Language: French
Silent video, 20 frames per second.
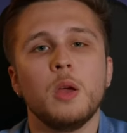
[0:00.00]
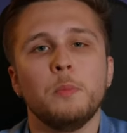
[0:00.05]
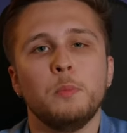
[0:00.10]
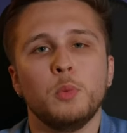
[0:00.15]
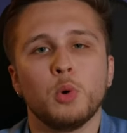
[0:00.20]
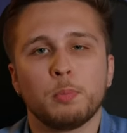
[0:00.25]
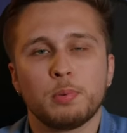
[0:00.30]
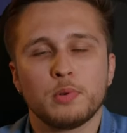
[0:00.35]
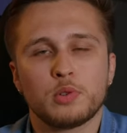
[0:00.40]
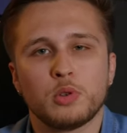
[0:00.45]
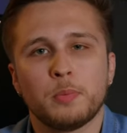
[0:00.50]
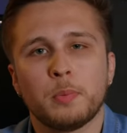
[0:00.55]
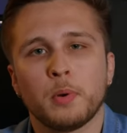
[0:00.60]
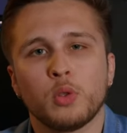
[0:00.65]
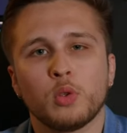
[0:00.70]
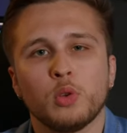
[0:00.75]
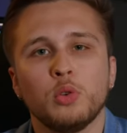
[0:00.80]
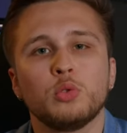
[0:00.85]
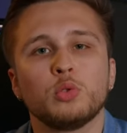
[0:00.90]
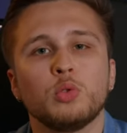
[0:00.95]
mais on peut
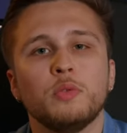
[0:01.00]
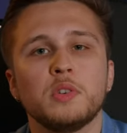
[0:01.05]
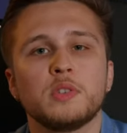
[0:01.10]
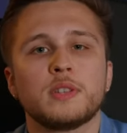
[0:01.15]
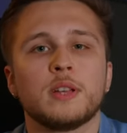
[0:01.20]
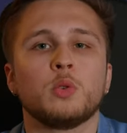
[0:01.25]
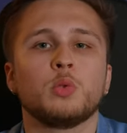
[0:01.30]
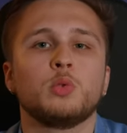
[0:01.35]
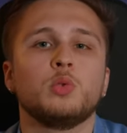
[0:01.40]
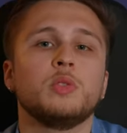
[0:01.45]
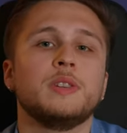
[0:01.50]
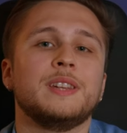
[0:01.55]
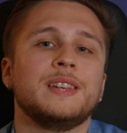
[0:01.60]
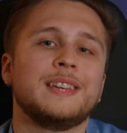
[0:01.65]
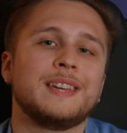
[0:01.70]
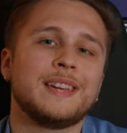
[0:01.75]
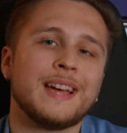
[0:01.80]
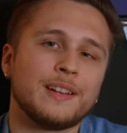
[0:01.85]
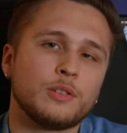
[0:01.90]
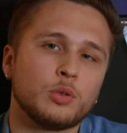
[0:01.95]
cependant le trouver aux alentours des
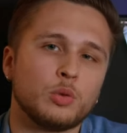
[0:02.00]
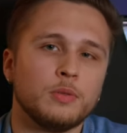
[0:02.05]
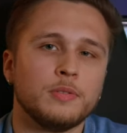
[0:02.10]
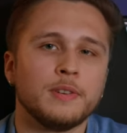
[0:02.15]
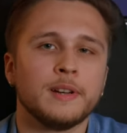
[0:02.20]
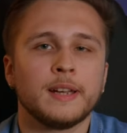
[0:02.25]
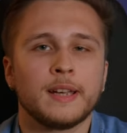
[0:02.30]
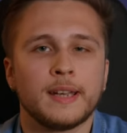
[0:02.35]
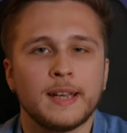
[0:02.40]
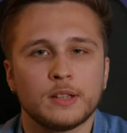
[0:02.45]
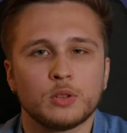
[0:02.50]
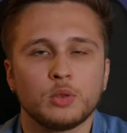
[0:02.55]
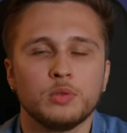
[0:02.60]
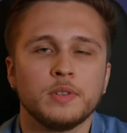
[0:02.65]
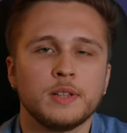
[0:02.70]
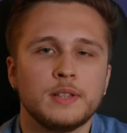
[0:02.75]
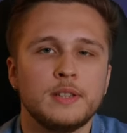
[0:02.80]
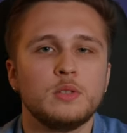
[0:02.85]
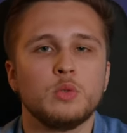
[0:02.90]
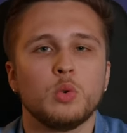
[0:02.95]
80 à
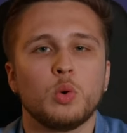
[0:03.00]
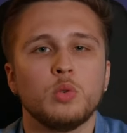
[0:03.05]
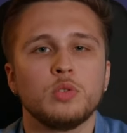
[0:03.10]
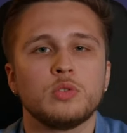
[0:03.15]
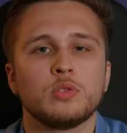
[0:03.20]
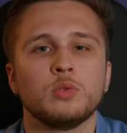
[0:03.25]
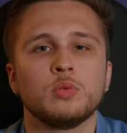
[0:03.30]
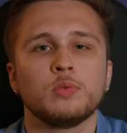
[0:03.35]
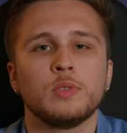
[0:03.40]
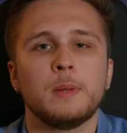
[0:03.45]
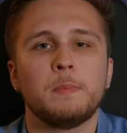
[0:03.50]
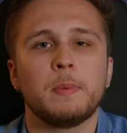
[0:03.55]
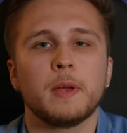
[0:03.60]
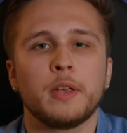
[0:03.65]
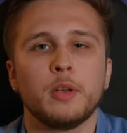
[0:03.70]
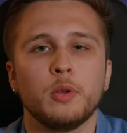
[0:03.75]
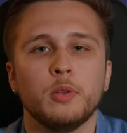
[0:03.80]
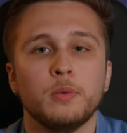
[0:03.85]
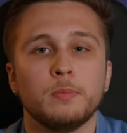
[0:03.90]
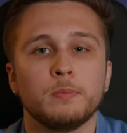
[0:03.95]
90 euros selon les
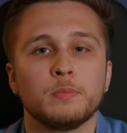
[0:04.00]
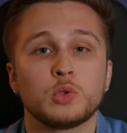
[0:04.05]
périodes,